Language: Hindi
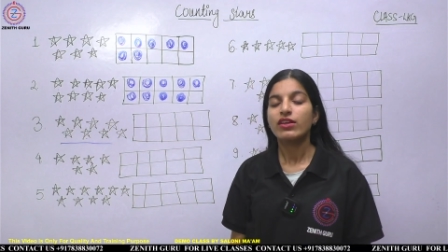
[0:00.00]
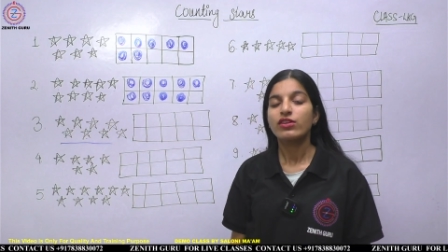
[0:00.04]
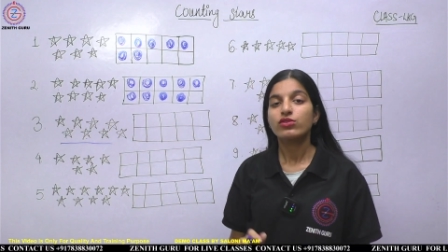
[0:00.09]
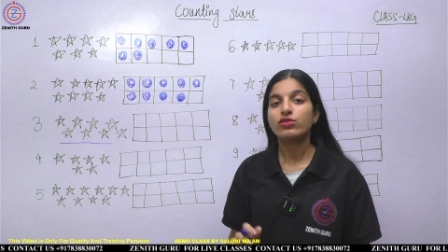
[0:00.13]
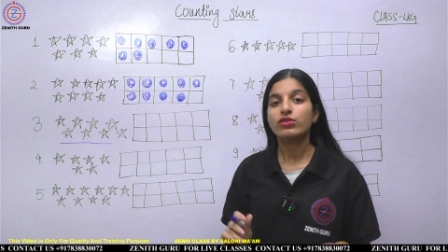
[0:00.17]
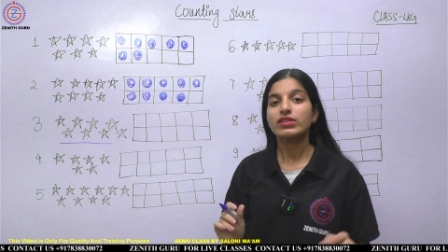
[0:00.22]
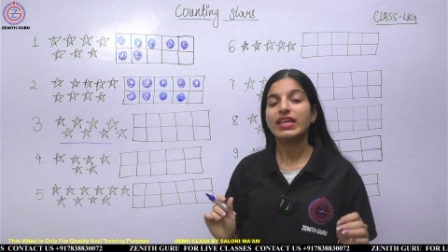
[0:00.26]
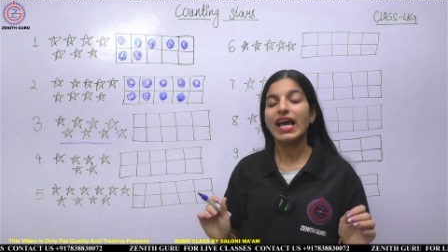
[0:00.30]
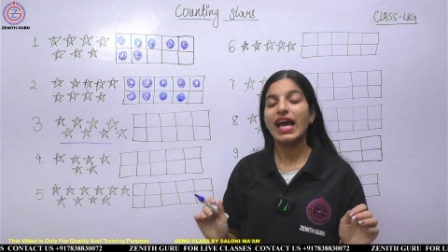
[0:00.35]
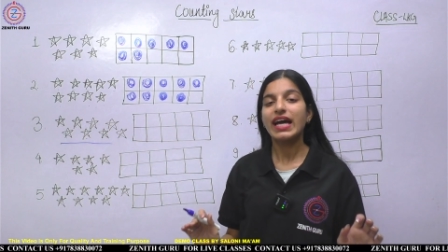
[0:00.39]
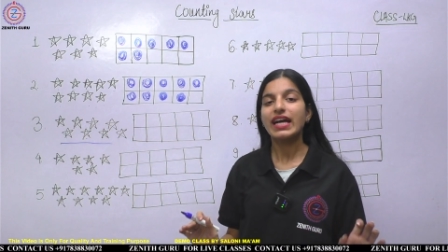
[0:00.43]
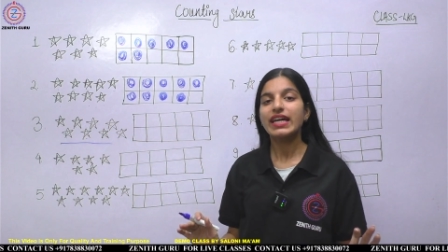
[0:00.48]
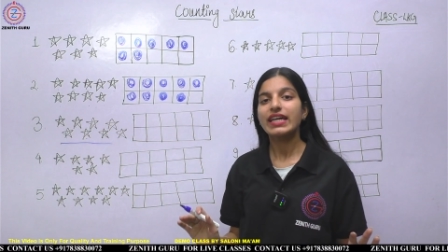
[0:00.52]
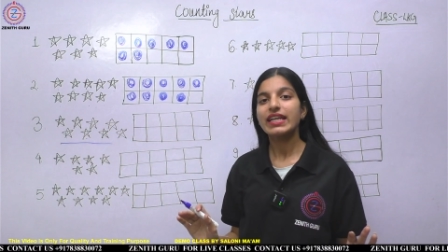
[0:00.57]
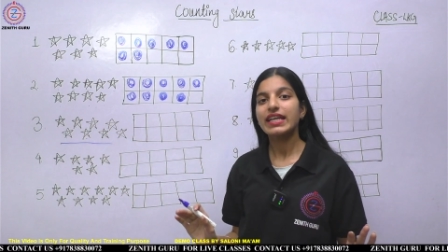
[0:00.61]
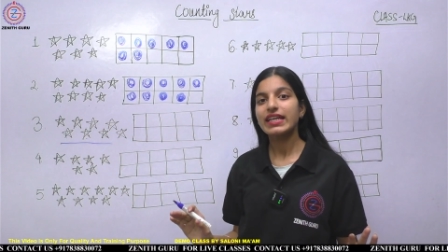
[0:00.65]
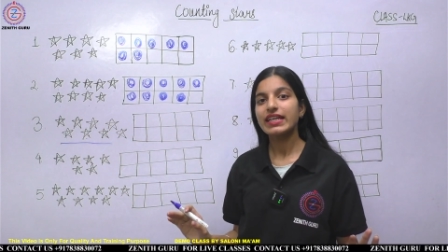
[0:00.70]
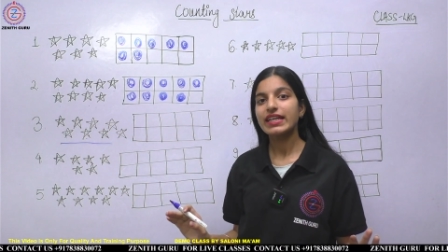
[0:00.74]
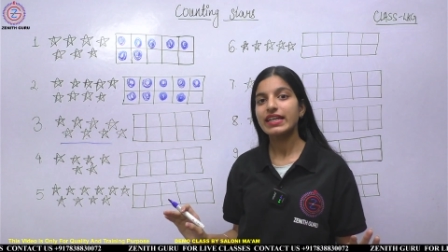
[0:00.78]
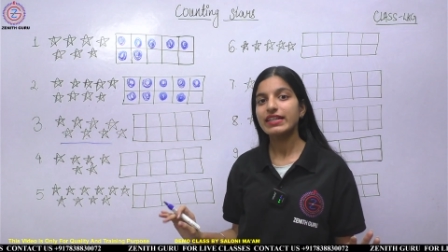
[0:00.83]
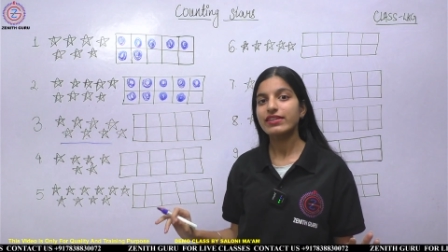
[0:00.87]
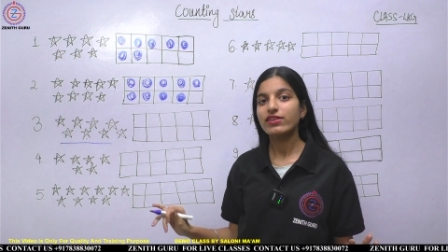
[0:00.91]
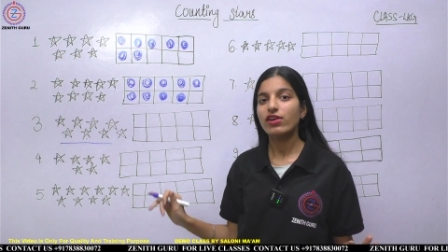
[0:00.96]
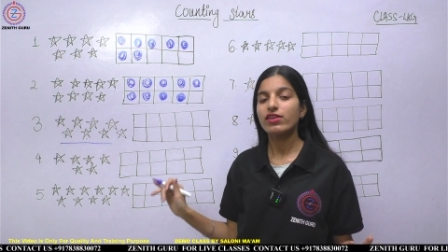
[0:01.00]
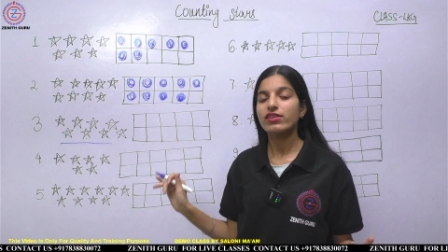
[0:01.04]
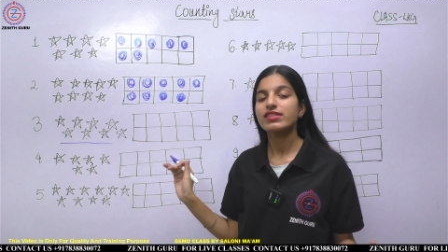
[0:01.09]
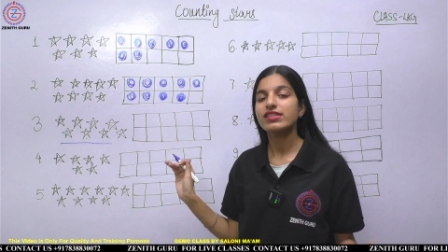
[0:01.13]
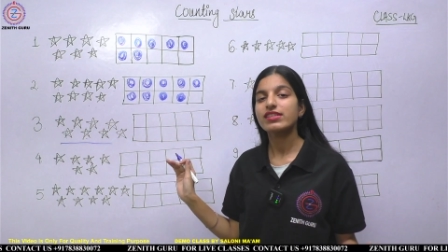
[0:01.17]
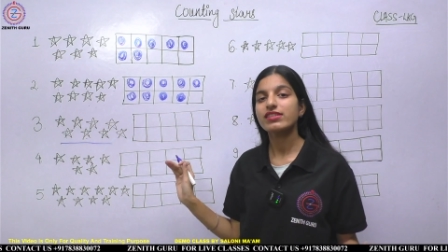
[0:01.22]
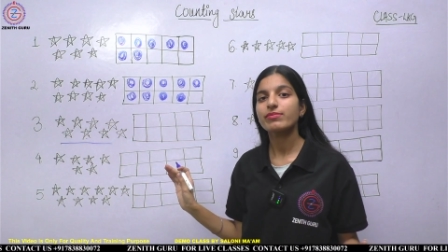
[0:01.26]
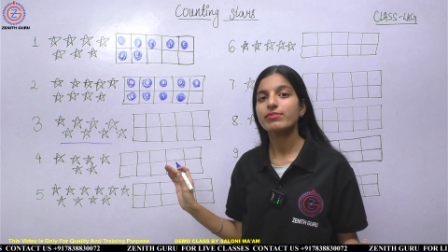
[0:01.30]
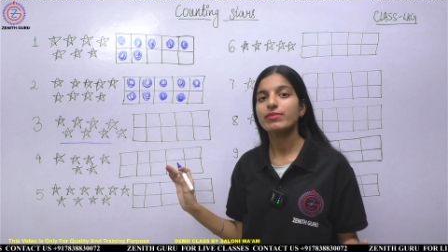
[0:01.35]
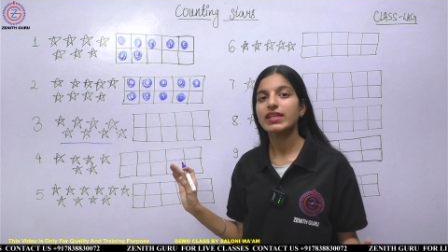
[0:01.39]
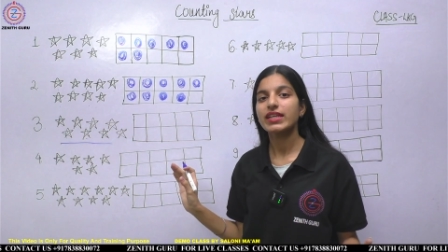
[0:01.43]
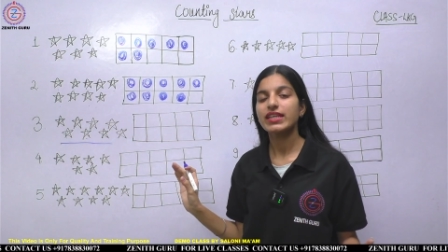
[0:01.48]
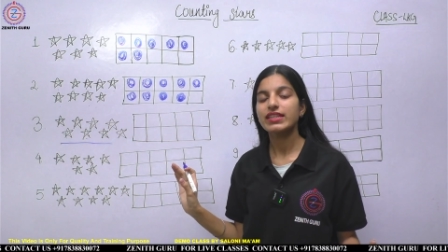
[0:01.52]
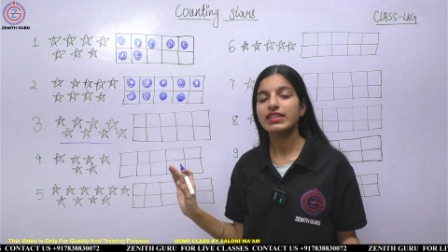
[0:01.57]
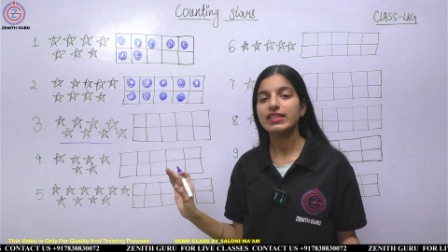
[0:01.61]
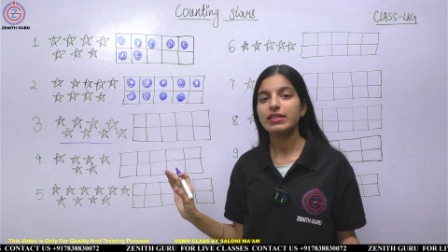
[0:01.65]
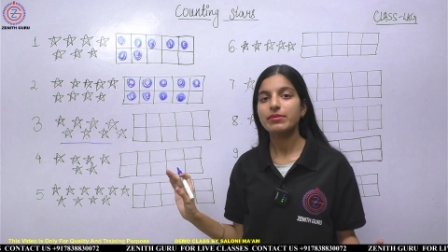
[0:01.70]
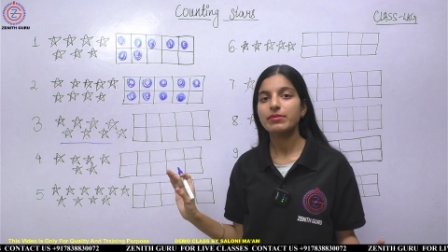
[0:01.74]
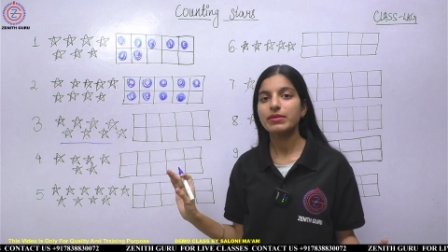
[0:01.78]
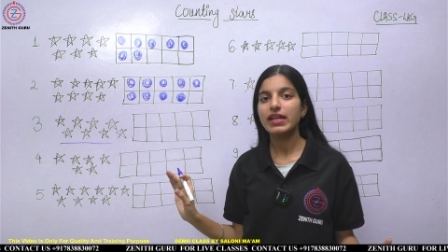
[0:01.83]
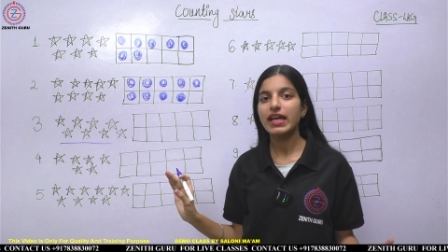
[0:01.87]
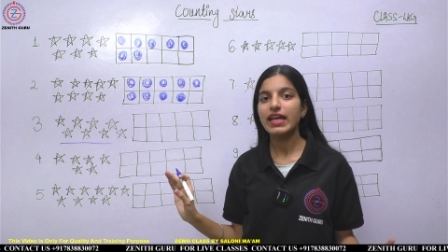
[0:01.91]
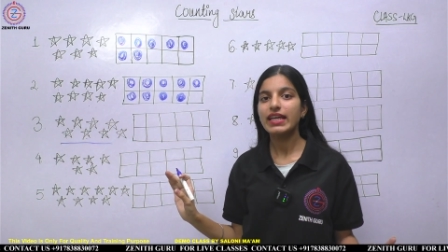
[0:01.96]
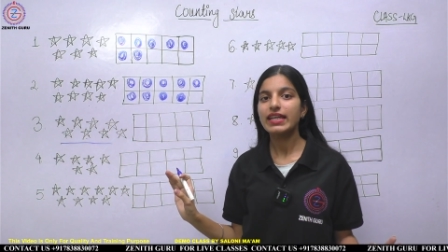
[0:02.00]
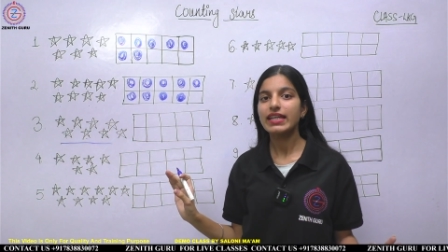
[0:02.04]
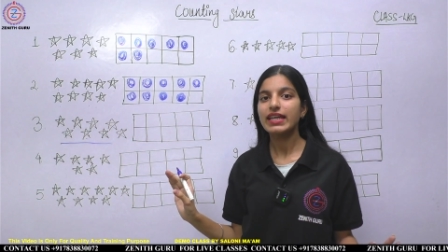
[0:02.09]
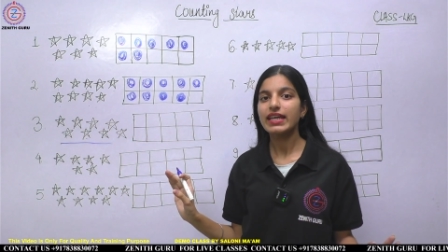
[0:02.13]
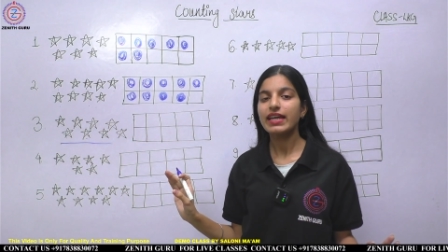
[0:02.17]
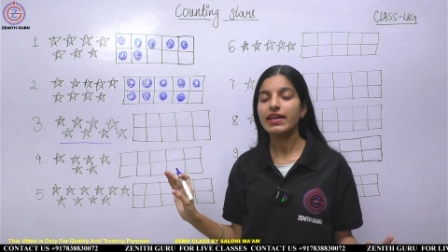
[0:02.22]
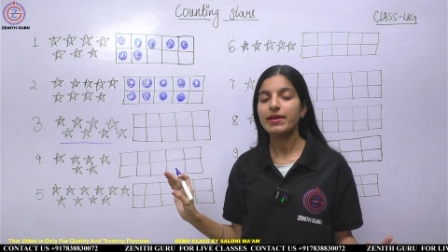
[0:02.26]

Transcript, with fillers: तो क्या करेंगे डॉट्स इसमें कितने बनाएंगे